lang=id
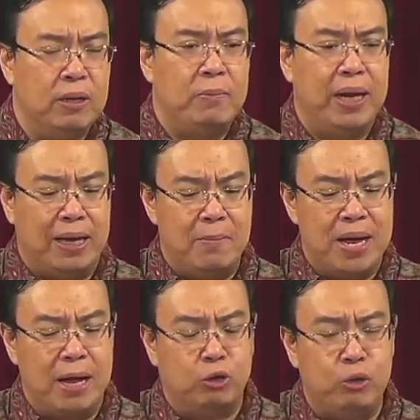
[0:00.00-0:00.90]
Mereka
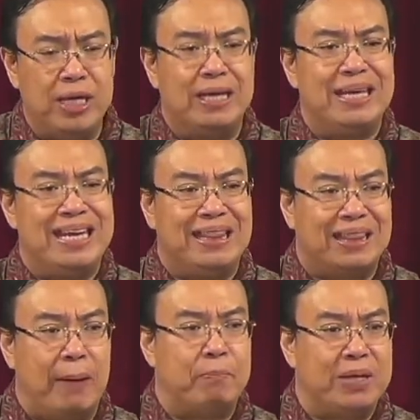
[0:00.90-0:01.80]
mengakui
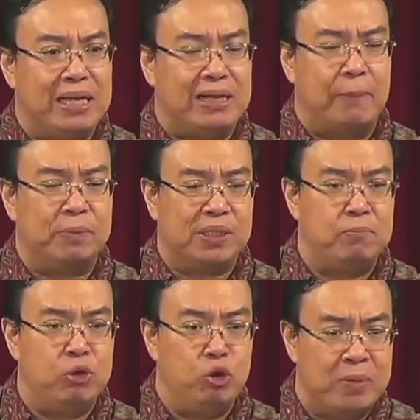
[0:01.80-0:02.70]
kitab-kitab
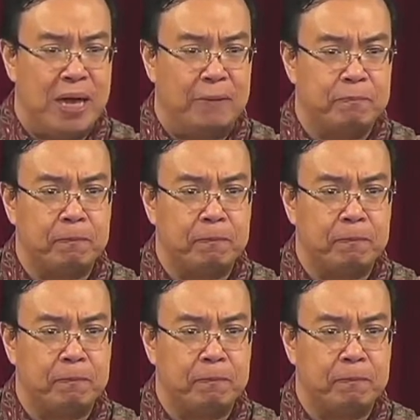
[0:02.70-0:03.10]
sebelumnya